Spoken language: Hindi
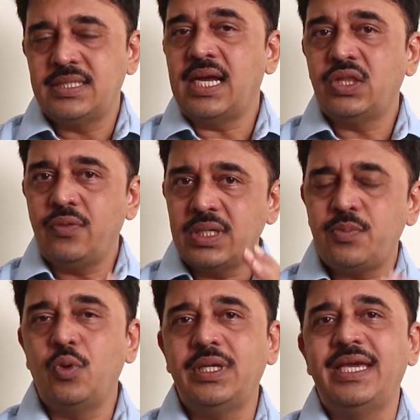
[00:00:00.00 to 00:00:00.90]
सातवां
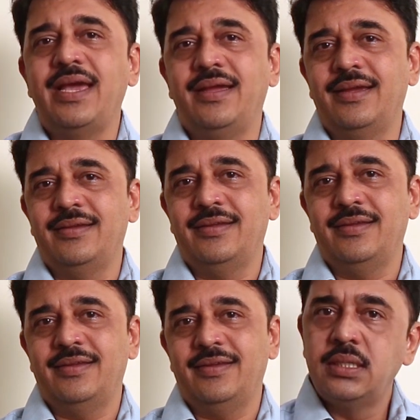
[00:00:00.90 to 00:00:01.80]
स्पोक क्या है
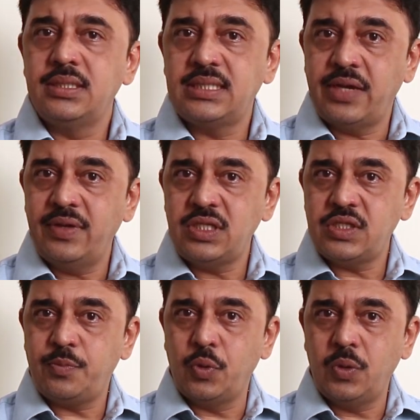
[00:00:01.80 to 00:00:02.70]
सेवन
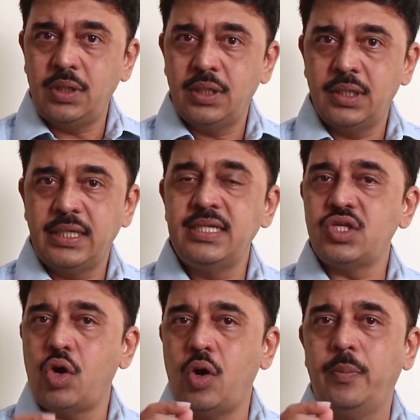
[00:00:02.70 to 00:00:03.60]
स्पोक
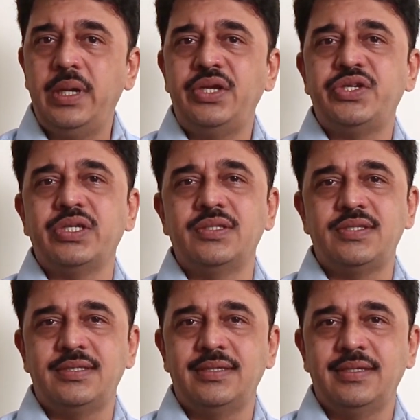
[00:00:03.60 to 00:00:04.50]
इज ऑपरेशंस